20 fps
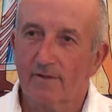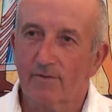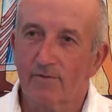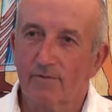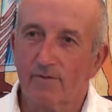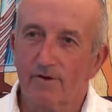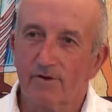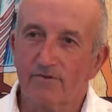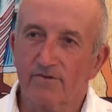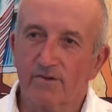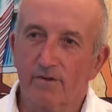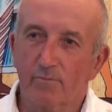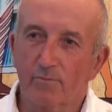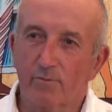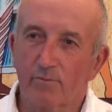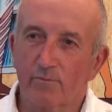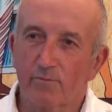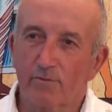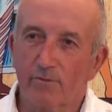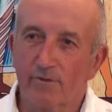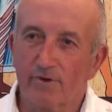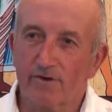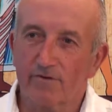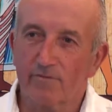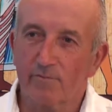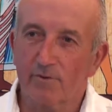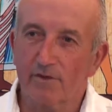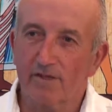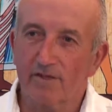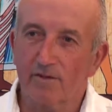on ne
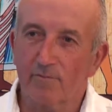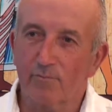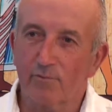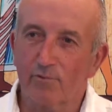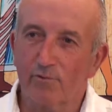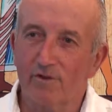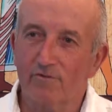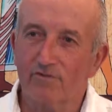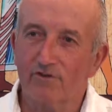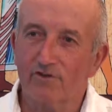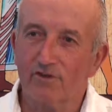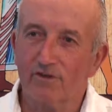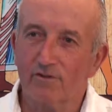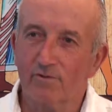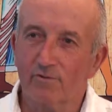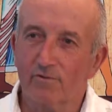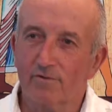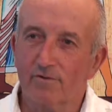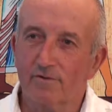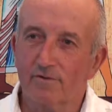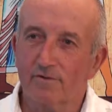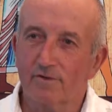respectait plus, les végétaux.